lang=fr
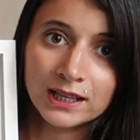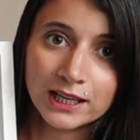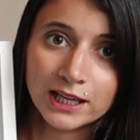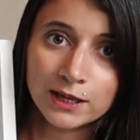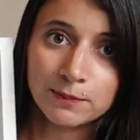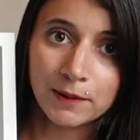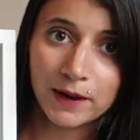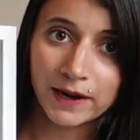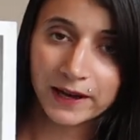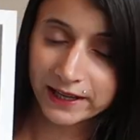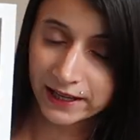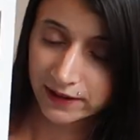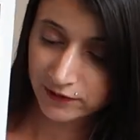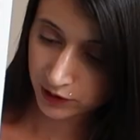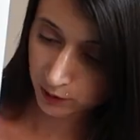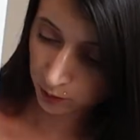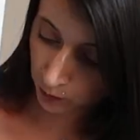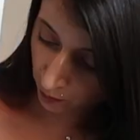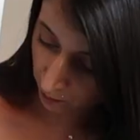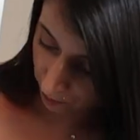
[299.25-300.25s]
Et pareil
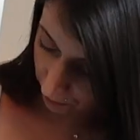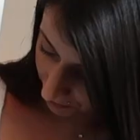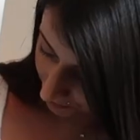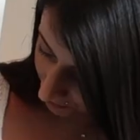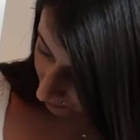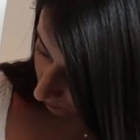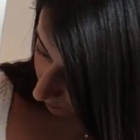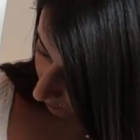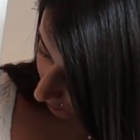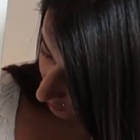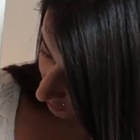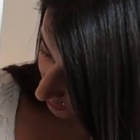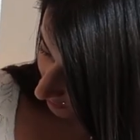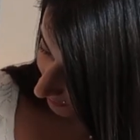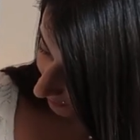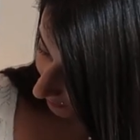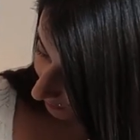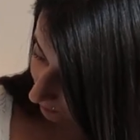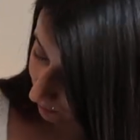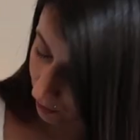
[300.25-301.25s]
avec mon peigne, voilà,
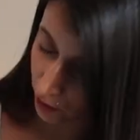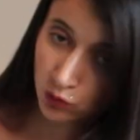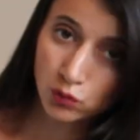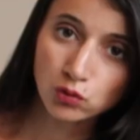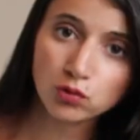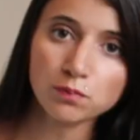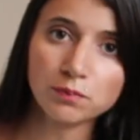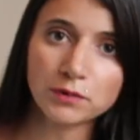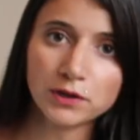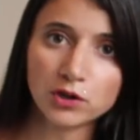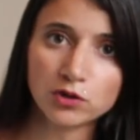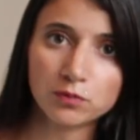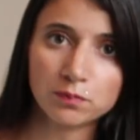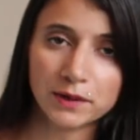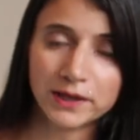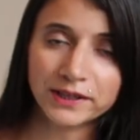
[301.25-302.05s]
j'ai carrément coupé le